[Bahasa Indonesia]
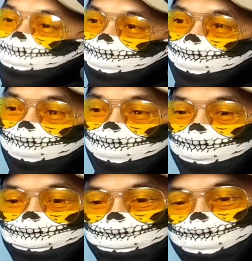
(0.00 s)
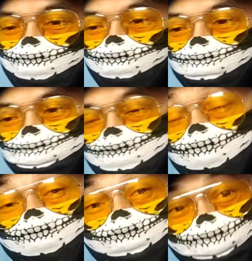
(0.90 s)
ya kalau
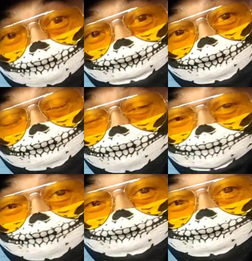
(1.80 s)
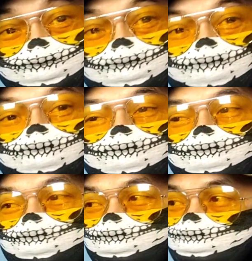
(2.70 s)
misalkan bahasa gampangnya aja ya
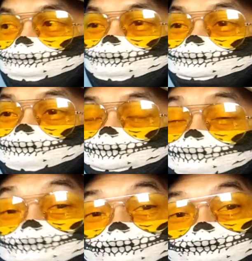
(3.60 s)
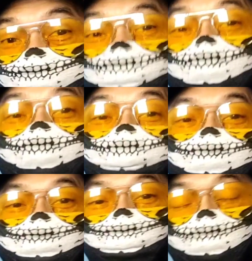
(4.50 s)
yang namanya pemenang itu
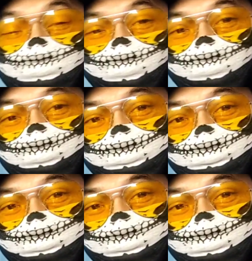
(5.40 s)
mengambil semuanya